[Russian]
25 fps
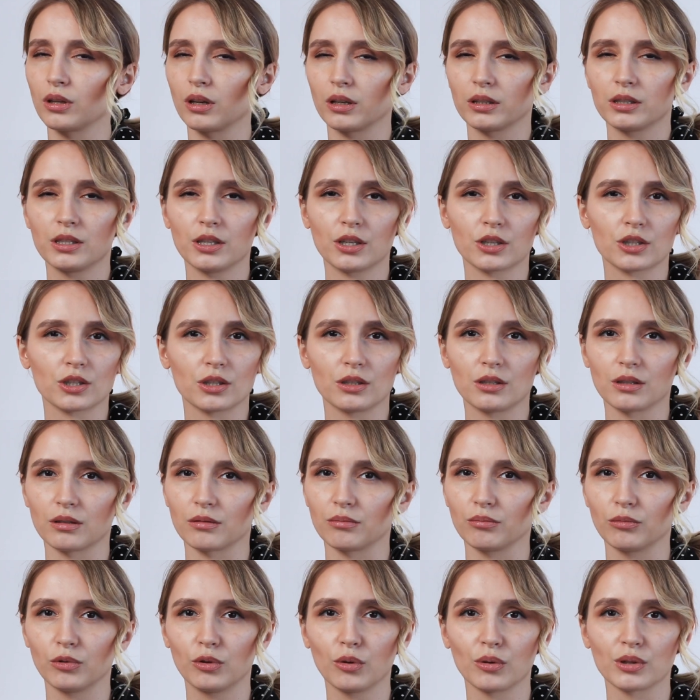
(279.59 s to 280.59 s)
на
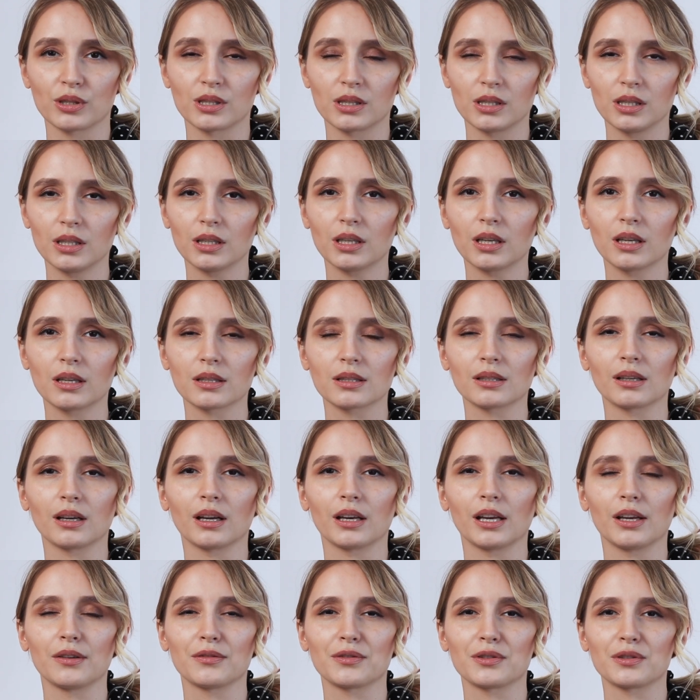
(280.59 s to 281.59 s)
одежде до стирки,
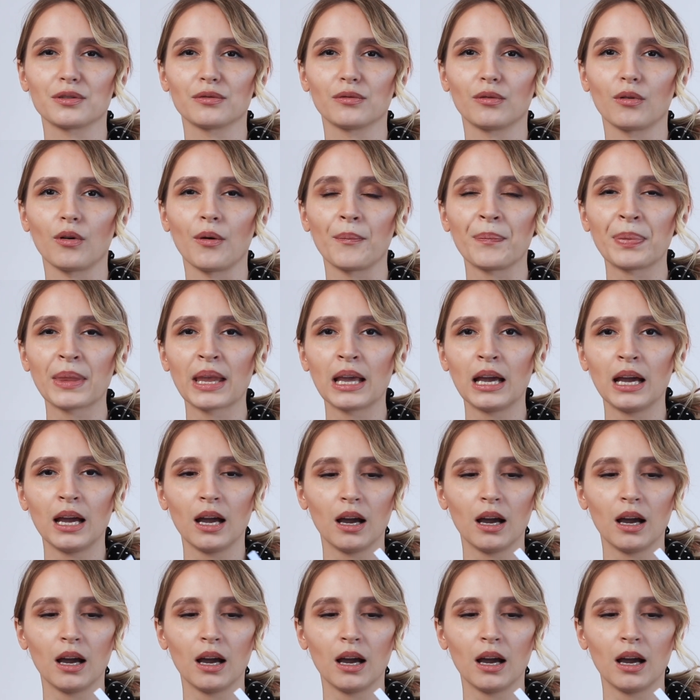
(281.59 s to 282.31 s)
скорее всего.